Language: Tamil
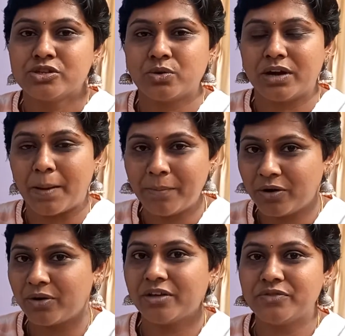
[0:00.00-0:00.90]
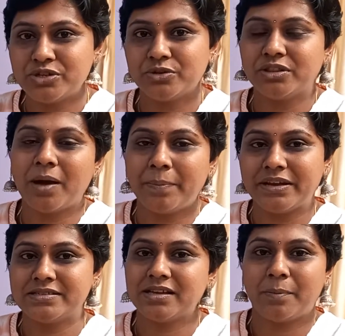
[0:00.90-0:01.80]
ஸோ நம்மளோட விஷயம் தான்
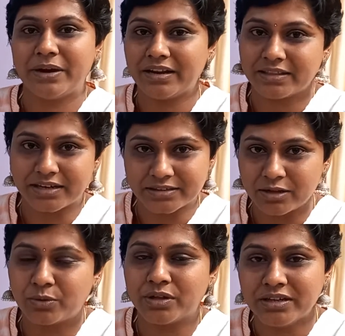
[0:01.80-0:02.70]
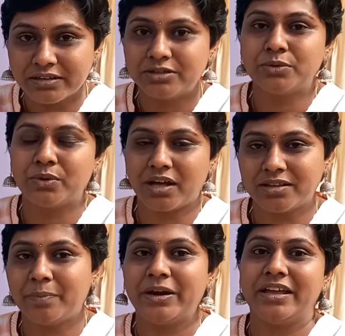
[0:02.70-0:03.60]
பெருசு அப்படின்னு அந்த இடத்துல கொண்டு
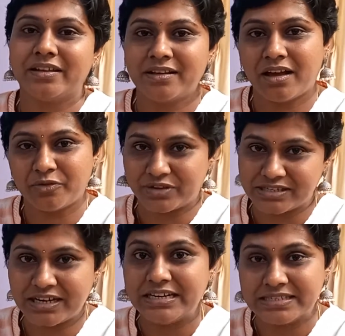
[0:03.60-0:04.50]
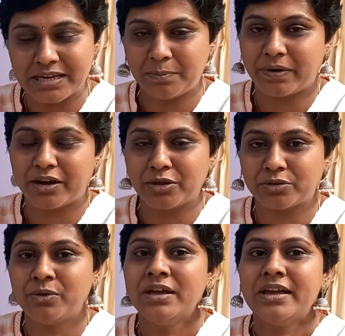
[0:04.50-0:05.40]
நிறுத்தக்கூடாது அப்படிங்கிறத நாங்கள் ஃபஸ்ட்டே டிசைட்
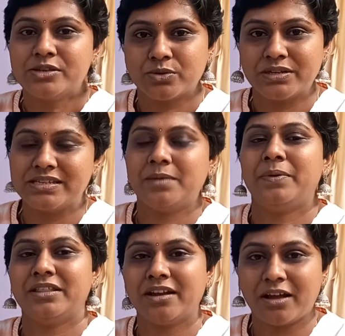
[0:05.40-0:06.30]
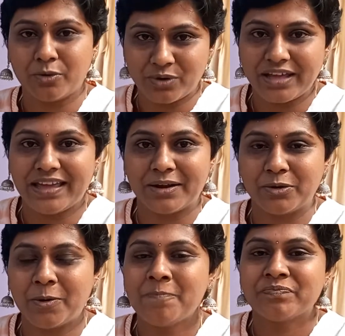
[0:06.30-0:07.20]
பண்ணியிருந்தோம் ஸோ டிசைட் பண்ணி தான் நாங்கள் உள்ளே
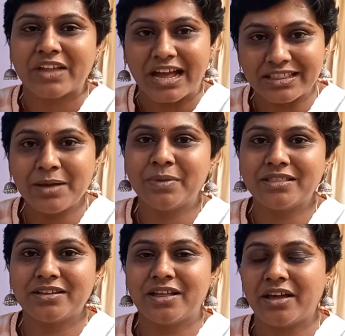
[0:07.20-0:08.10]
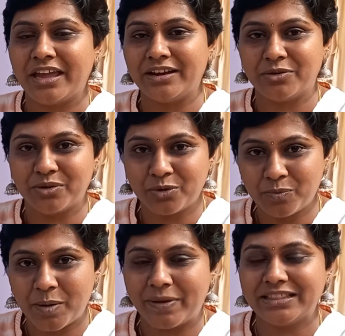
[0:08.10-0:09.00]
இறங்கணும் போகணும் அதே மாதிரி தான் எங்கள்
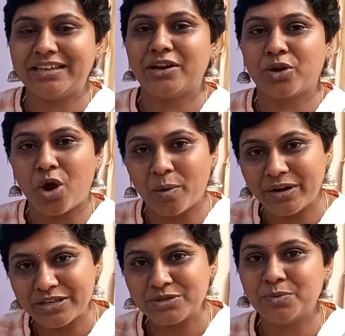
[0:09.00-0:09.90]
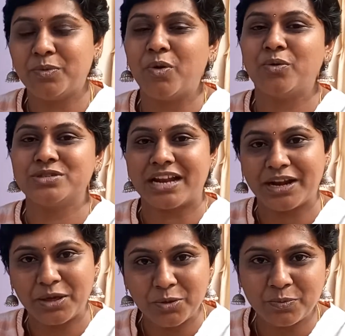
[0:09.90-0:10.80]
குரூப்பில் பார்த்தீங்கன்னா காமெடிஸும் போகும்
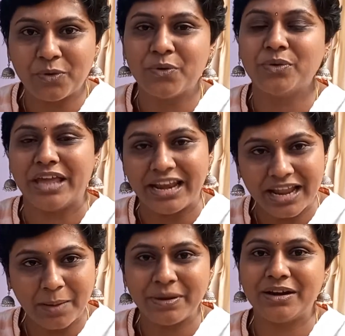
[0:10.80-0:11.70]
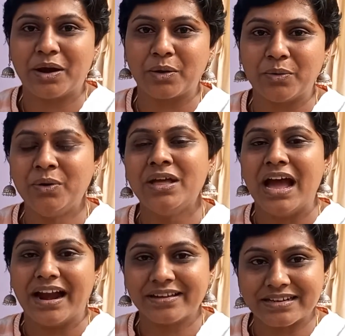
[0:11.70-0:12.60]
சண்டையும் போகும் எல்லாமே நடக்கும்
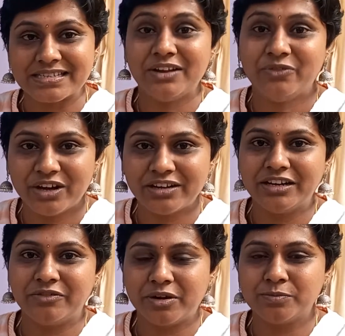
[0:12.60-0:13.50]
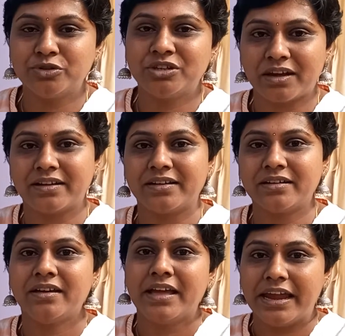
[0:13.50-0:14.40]
ஆனால் கடைசியில் ஒர்க்குன்னு வரும்போது டக்கு
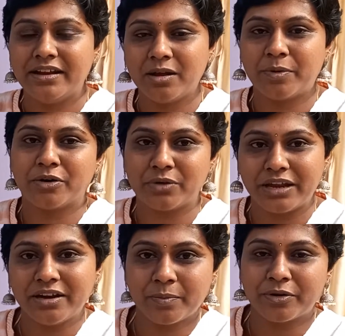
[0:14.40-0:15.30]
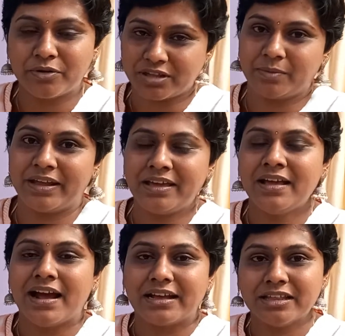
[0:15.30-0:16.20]
டக்குன்னு என்னென்ன பண்ணணும் என்னென்ன பண்ணணும் அந்த மாதிரி
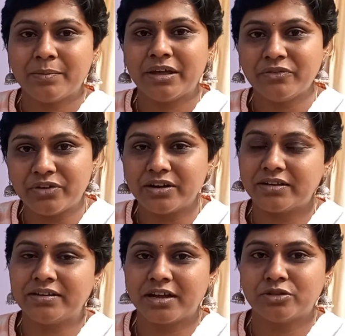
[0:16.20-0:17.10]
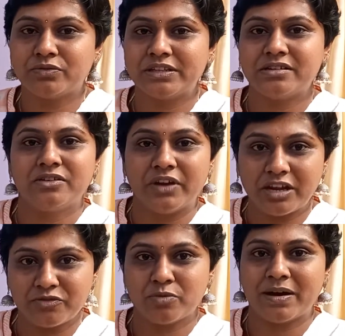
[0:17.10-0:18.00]
அதே மாதிரி ஒர்க்குங்கிறதும் வந்துட்டு
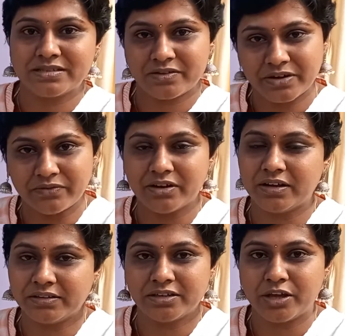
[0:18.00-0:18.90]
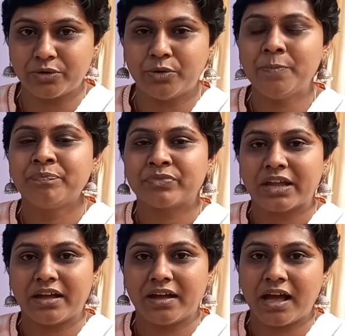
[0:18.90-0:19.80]
டுவெண்ட்டி ஃபோர் பார் செவன் ஒர்க் இருந்துகிட்டே இருக்கும்
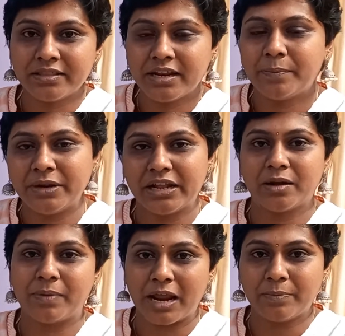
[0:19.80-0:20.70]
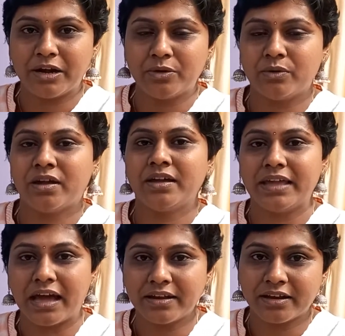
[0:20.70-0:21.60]
அதில் எப்படி நாங்கள் பிளான் பண்ணிக்குவோம்னா
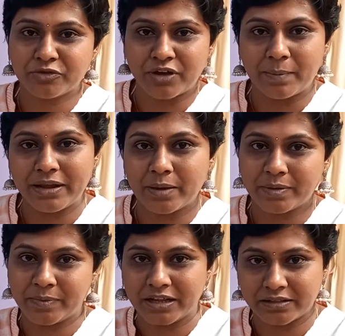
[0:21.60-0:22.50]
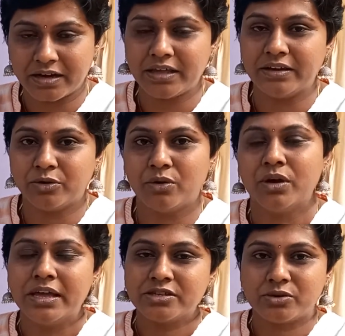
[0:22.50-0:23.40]
யார் யாருக்கு ஃபேமிலி கமிட்மெண்ட் அந்த அன்றைக்கி இருக்கோ
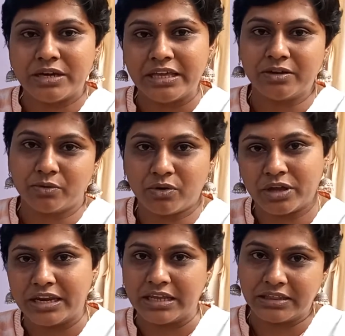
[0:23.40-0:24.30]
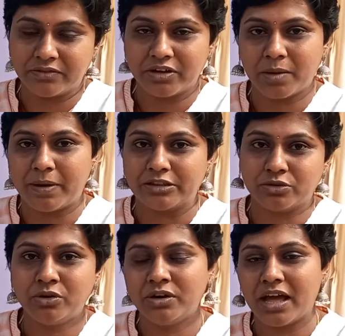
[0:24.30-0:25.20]
ஸோ நீங்கள் ஓகே நீ இந்த ஒர்க்கை
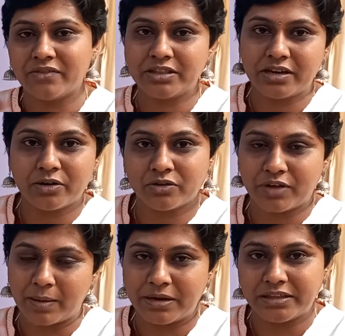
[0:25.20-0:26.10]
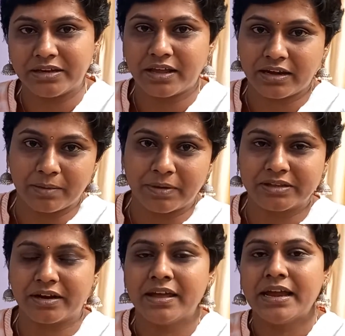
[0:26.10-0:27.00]
பார்த்துக்கோ நான் வந்துட்டு என்னோடய ஃபேமிலி இதை நான் இன்றைக்கி
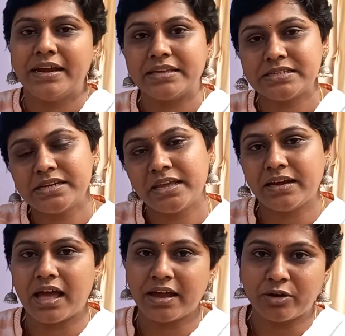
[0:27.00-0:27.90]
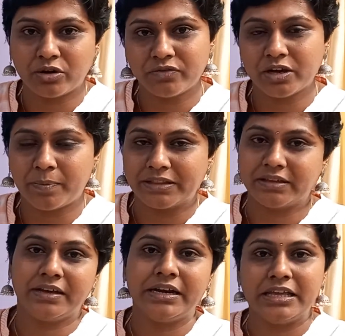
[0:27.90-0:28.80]
பார்த்துறேன் நெக்ஸ்ட் டே நான் என்னோடய ஒர்க்கை
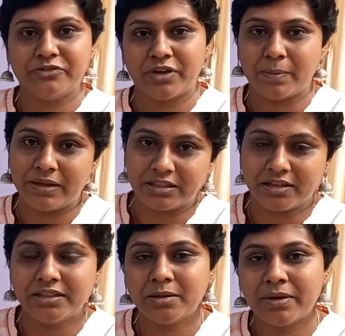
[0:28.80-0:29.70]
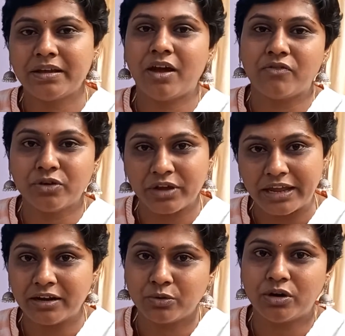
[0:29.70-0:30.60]
பார்த்துக்கிறேன் நீங்கள் ஃபேமிலி இந்த மாதிரி அவங்க
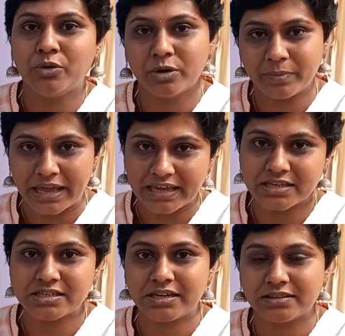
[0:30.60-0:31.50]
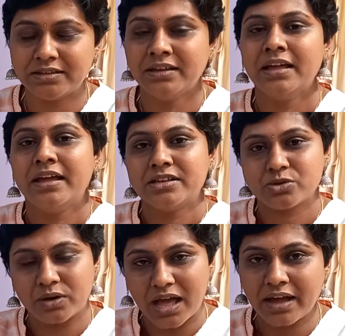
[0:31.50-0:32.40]
எங்களுக்குள்ளே ஒரு பிரேக்கேஜ் எடுத்து ஸோ
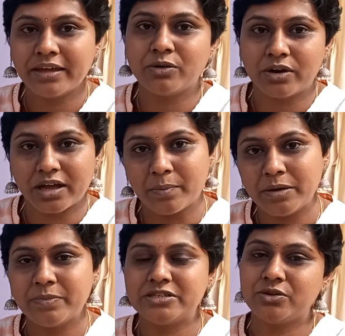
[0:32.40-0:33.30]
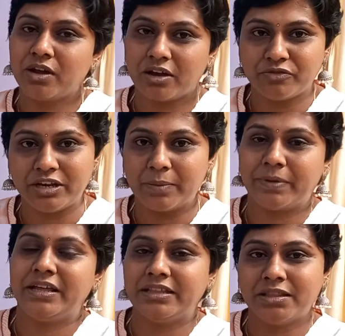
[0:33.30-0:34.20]
நாங்கள் எங்களோட கமிட்மெண்ட்ஸையும் நாங்கள் ஃபில்லப்
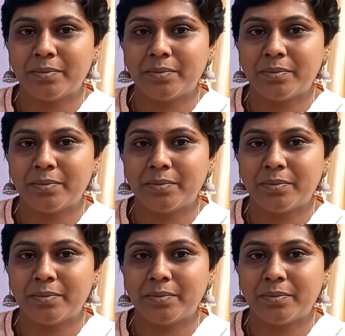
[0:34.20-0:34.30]
பண்ணி இந்த